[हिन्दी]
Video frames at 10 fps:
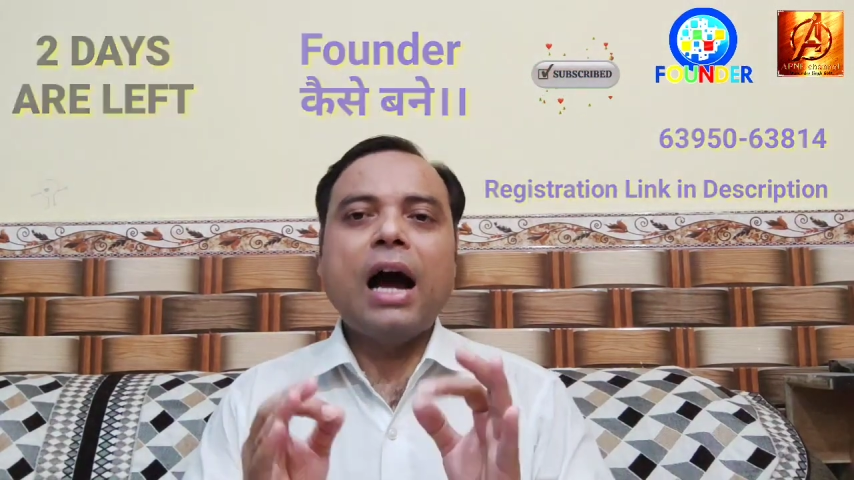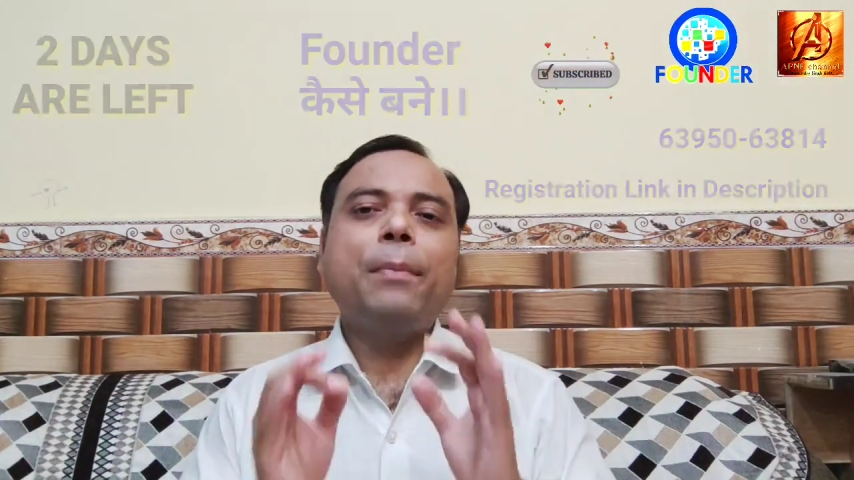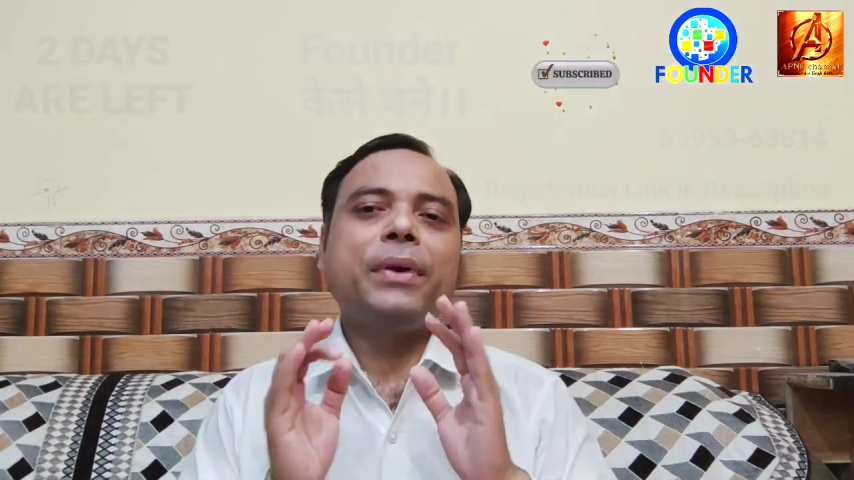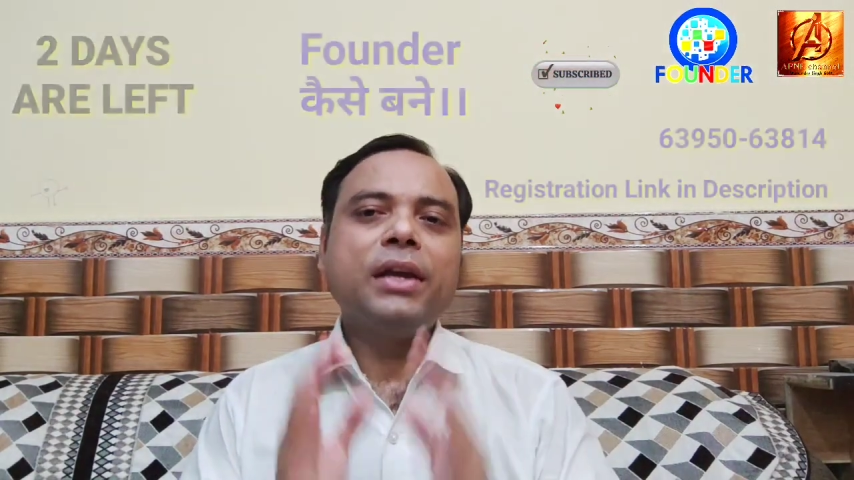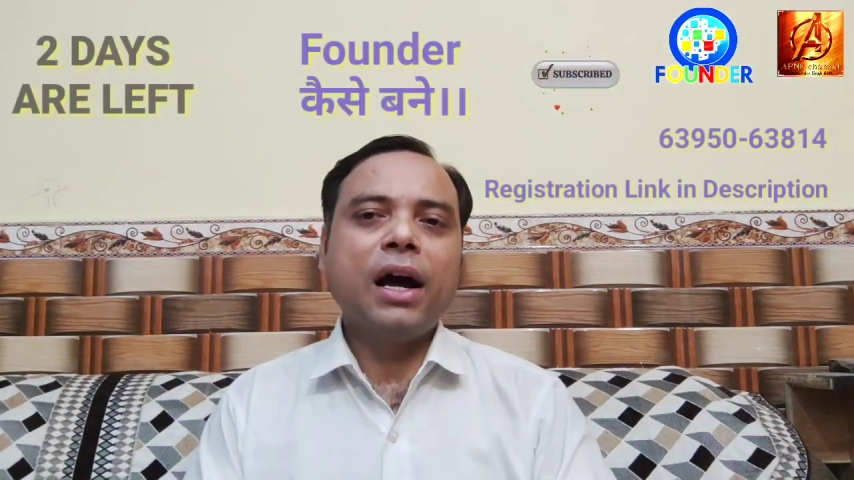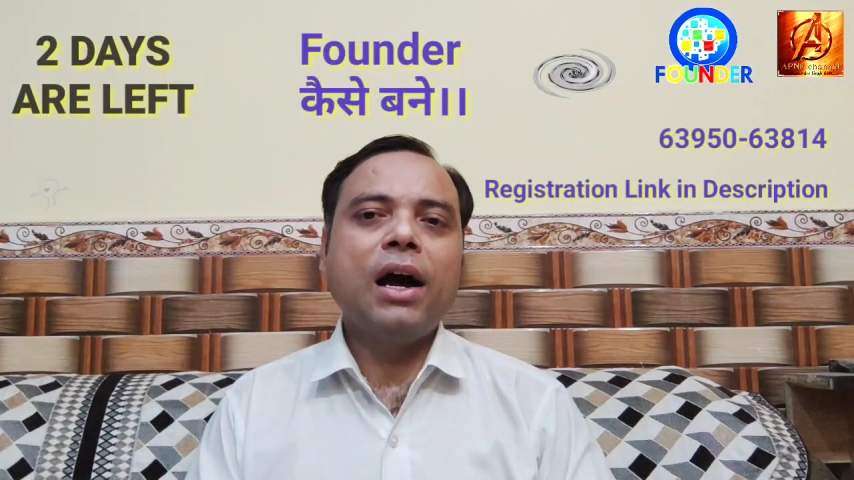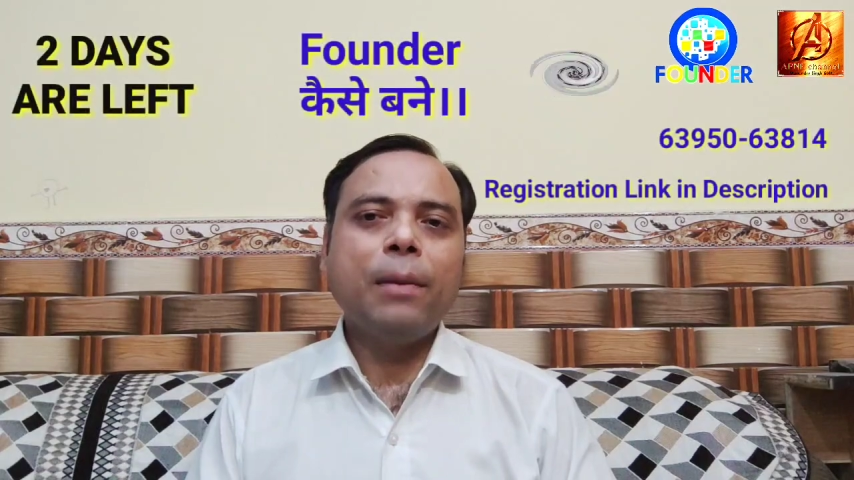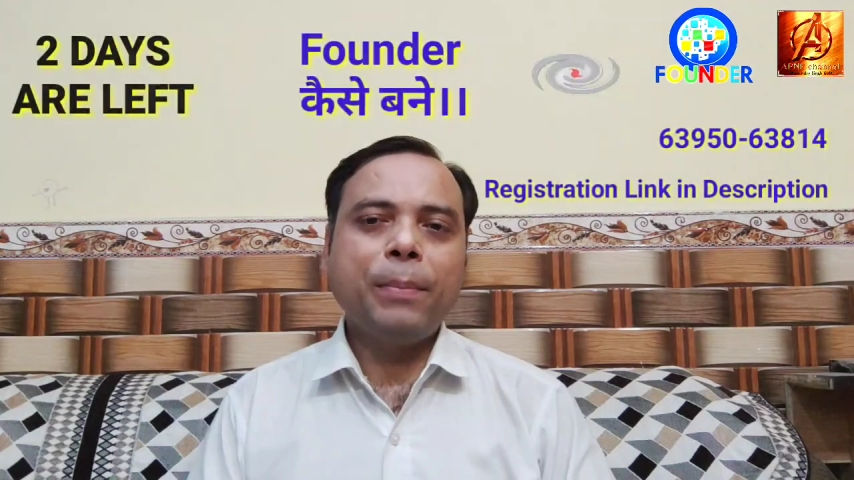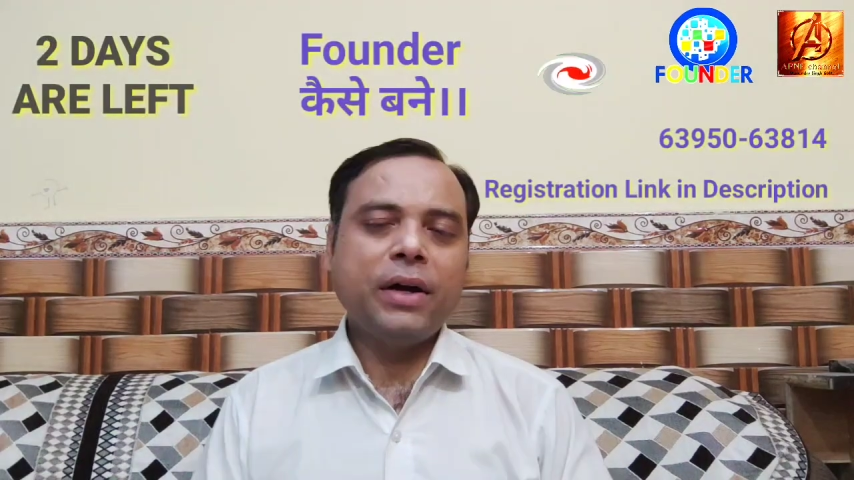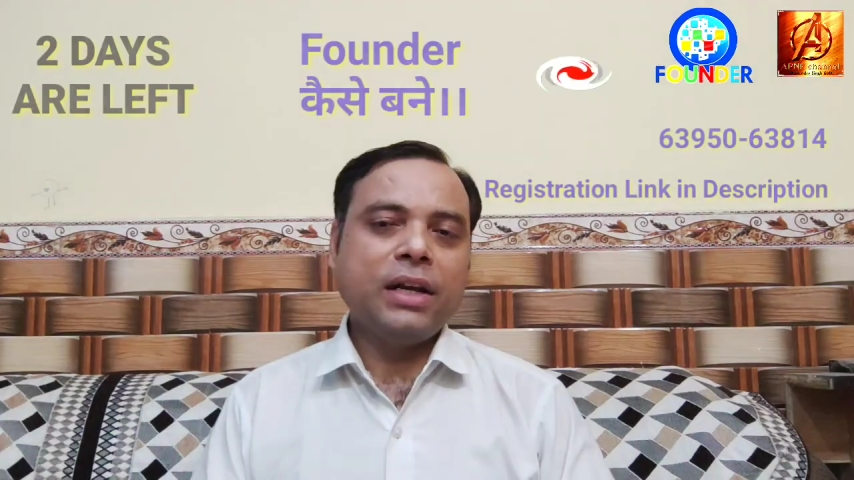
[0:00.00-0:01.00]
आप
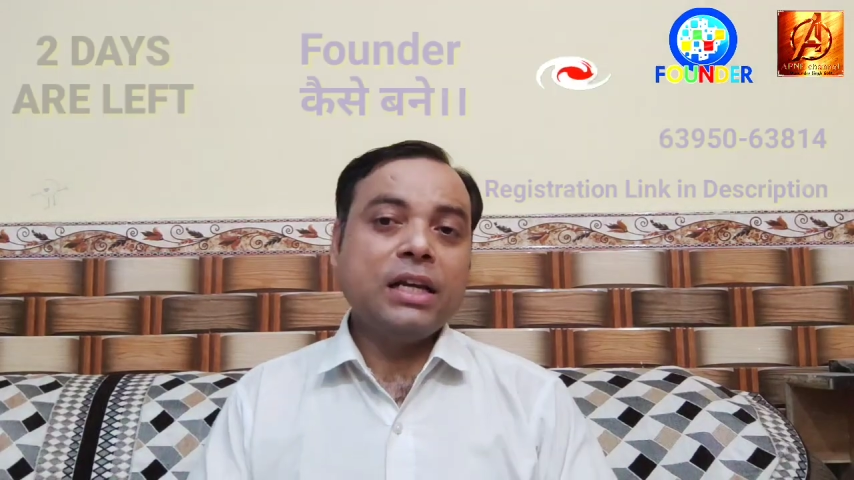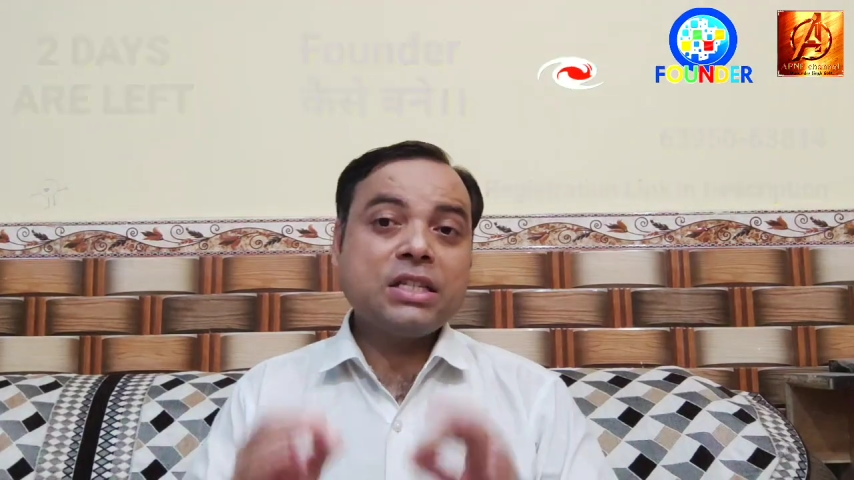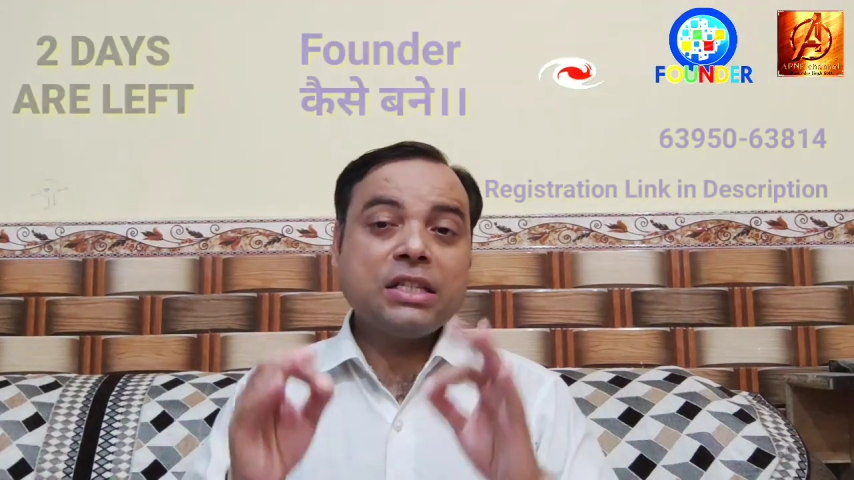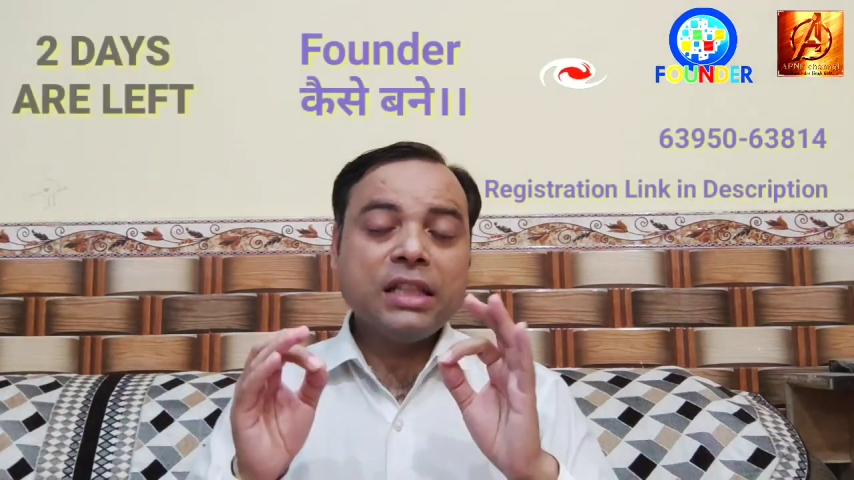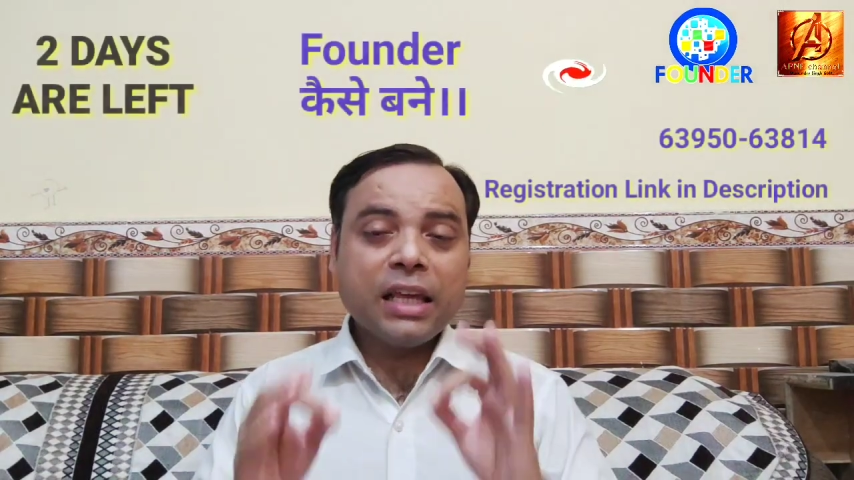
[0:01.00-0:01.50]
यहां पर इस